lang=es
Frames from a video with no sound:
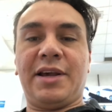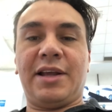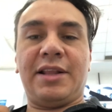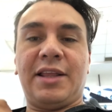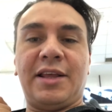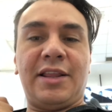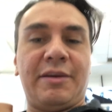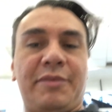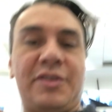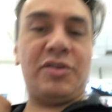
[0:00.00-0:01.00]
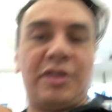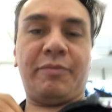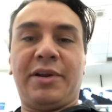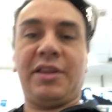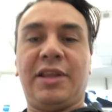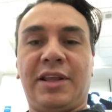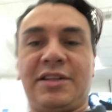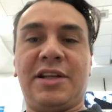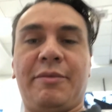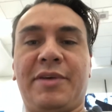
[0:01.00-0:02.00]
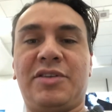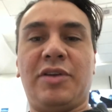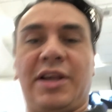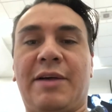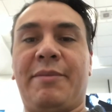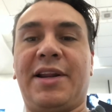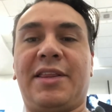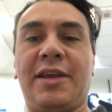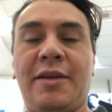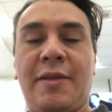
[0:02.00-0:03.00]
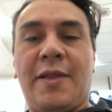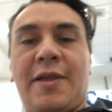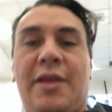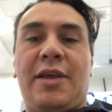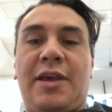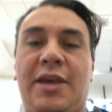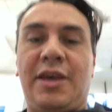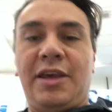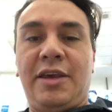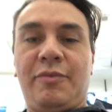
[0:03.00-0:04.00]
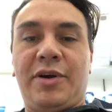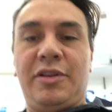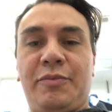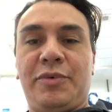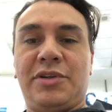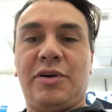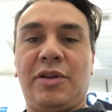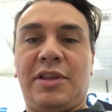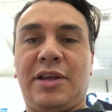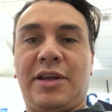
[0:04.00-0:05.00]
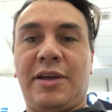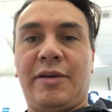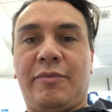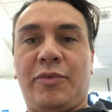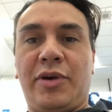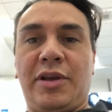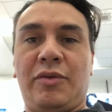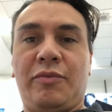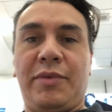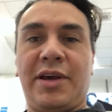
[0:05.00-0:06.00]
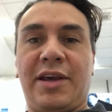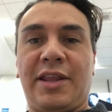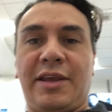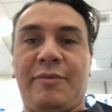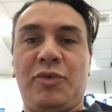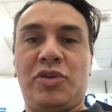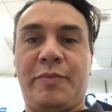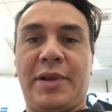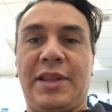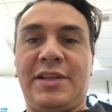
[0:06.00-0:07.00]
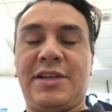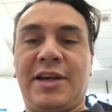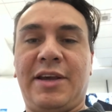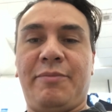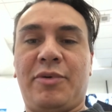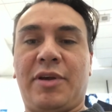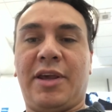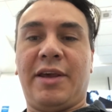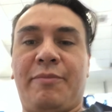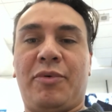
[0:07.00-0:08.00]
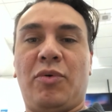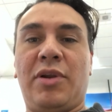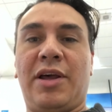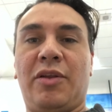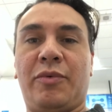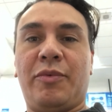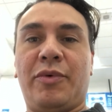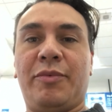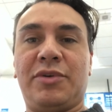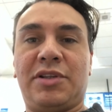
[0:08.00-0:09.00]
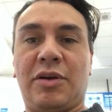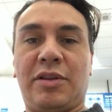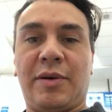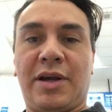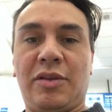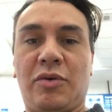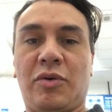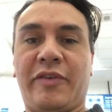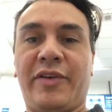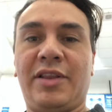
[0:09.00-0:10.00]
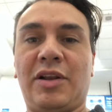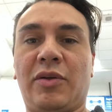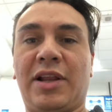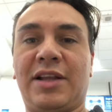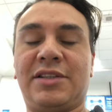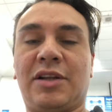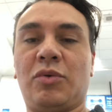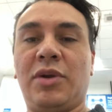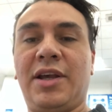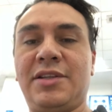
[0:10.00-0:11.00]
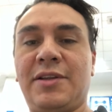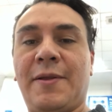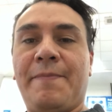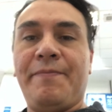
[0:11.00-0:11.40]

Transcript: a Canadá. También soy de parte de Esgrima Histórica Marte. Y bueno, pues ahorita voy en un viaje de mucho aprendizaje porque por un lado, como hemos estado trabajando con referente a lo de las tertulias,